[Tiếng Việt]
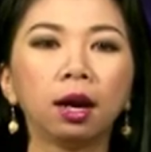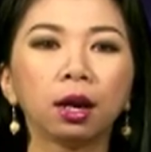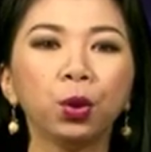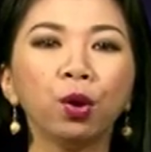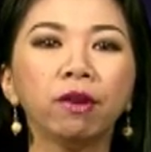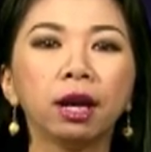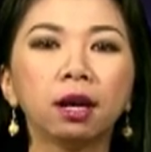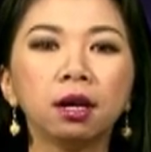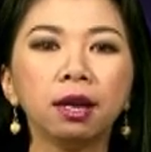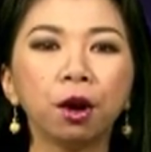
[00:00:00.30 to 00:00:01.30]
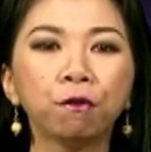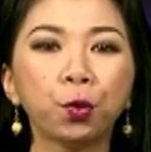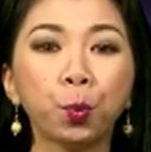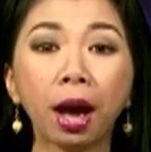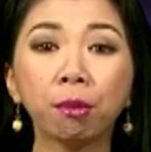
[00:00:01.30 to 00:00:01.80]
Kính thưa quý vị, cư dân
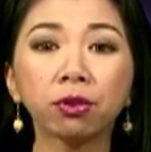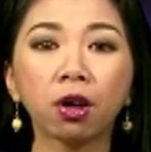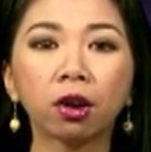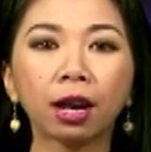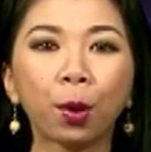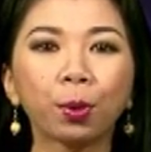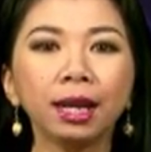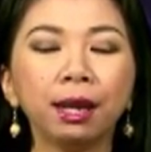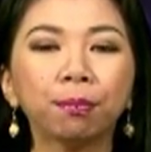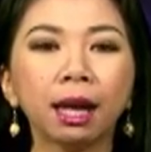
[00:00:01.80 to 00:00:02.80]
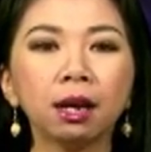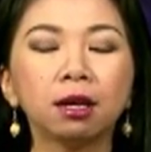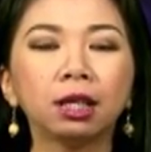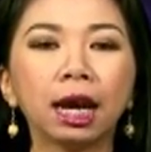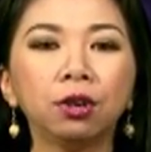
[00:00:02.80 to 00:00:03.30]
vùng Amazon học cách dập tắt
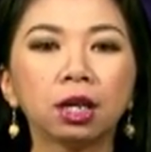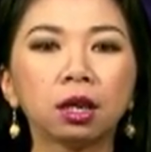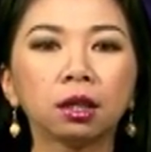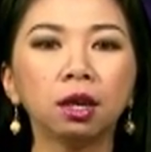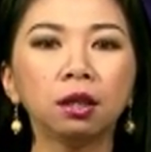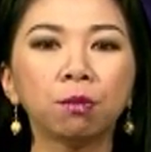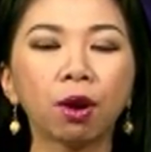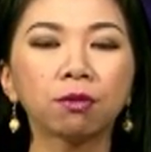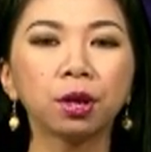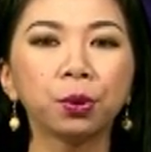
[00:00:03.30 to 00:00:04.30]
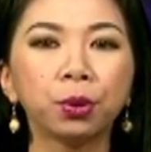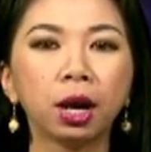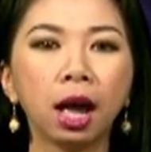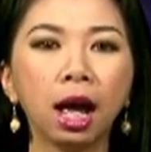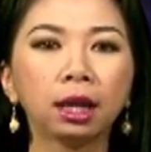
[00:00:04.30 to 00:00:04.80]
lửa cháy rừng, tin từ Brazil.
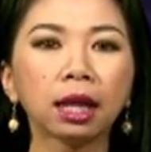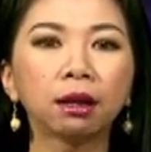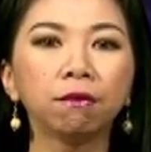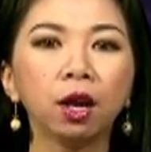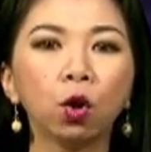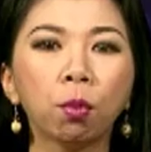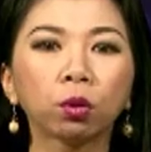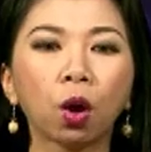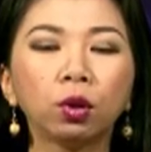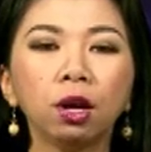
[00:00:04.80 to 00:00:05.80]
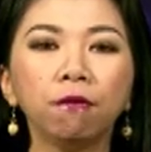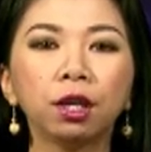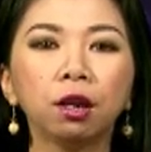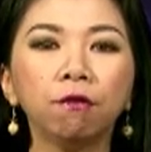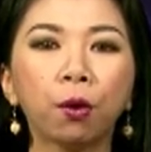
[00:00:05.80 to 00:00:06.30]
Thành viên của một tổ chức phi
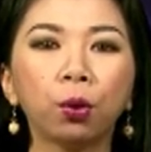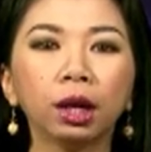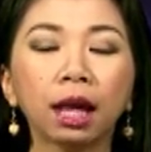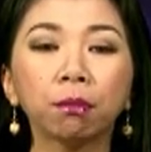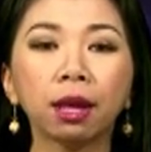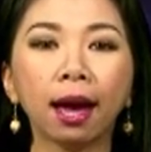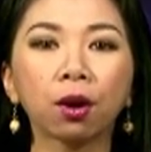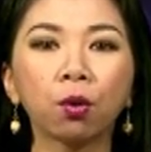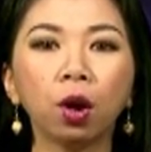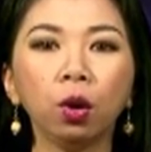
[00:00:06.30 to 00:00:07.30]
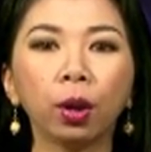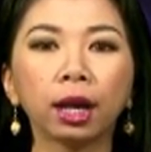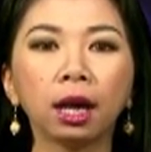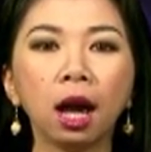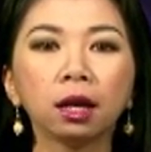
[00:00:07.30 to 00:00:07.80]
chính phủ đã tham gia cuộc huấn
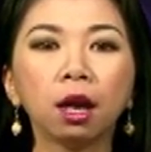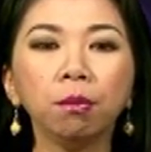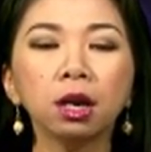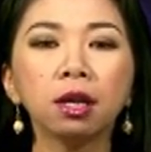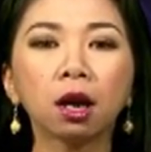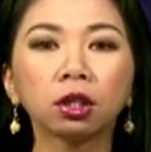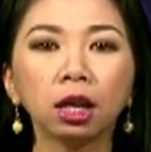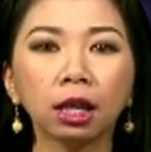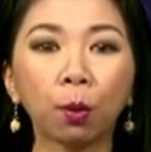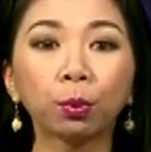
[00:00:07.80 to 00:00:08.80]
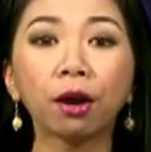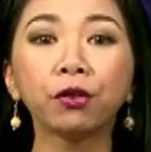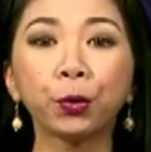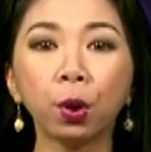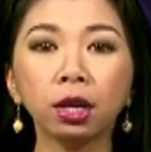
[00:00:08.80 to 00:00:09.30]
luyện nhóm cư dân sắc tộc tại
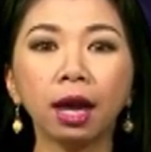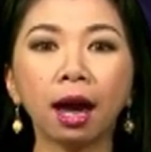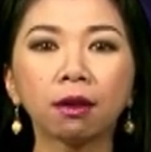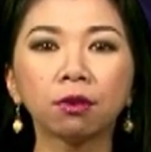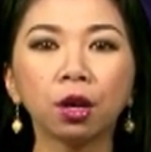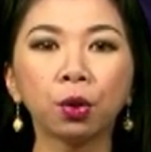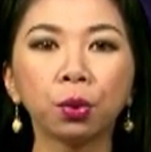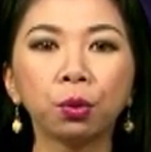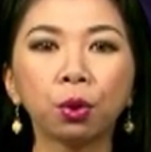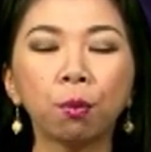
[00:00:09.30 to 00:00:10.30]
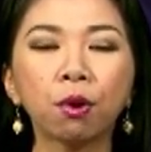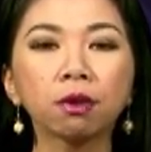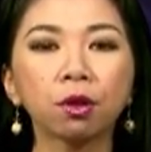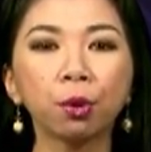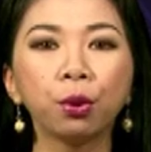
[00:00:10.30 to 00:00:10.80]
vườn quốc gia Xingu của
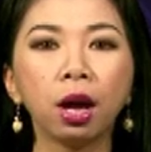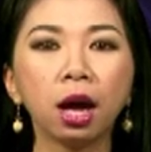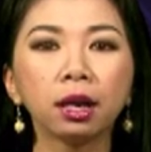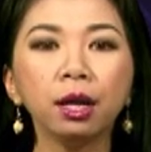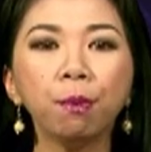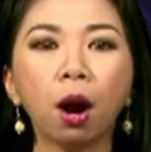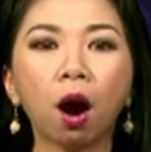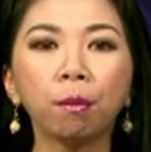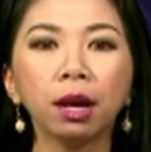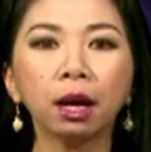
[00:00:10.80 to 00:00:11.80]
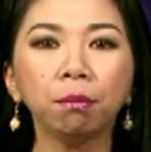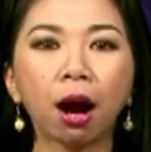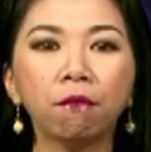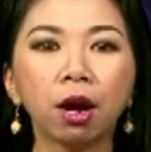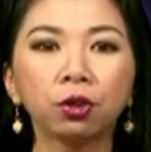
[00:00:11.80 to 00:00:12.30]
Brazil để giúp họ biết cách
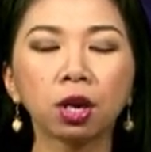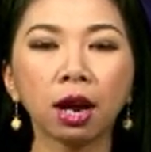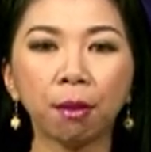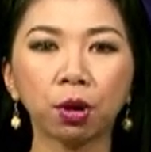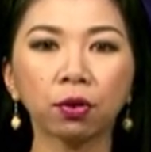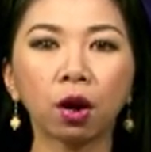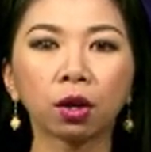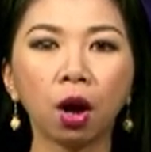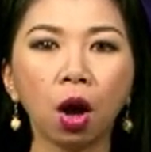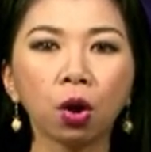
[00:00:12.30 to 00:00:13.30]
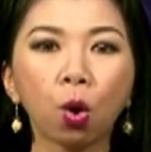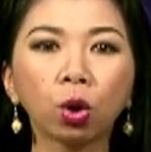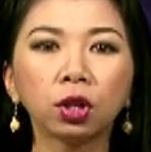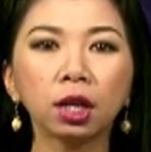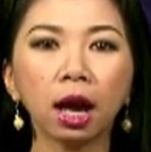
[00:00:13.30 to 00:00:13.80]
bảo vệ rừng Amazon,
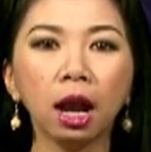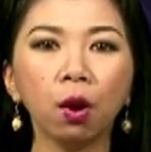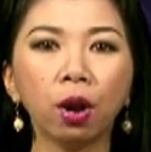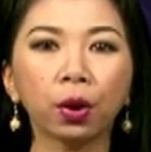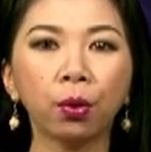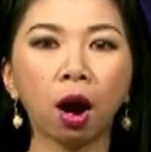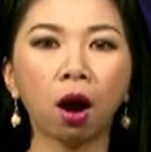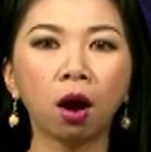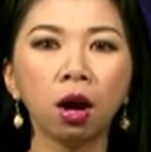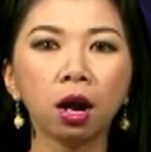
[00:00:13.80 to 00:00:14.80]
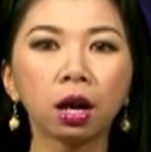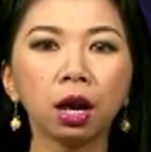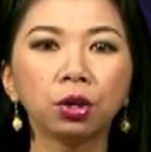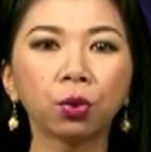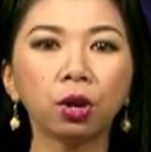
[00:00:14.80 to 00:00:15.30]
nguồn sinh kế lâu đời của họ
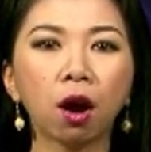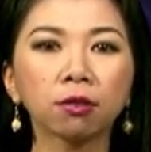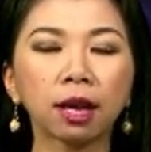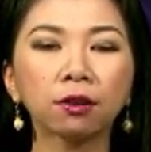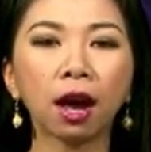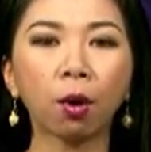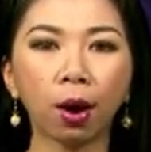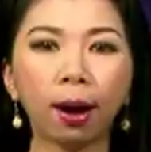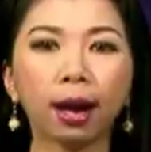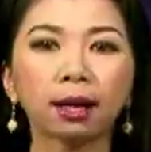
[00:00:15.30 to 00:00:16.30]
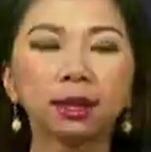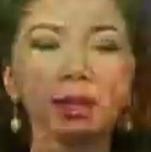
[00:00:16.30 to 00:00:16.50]
khi rủi ro xảy ra hỏa hoạn.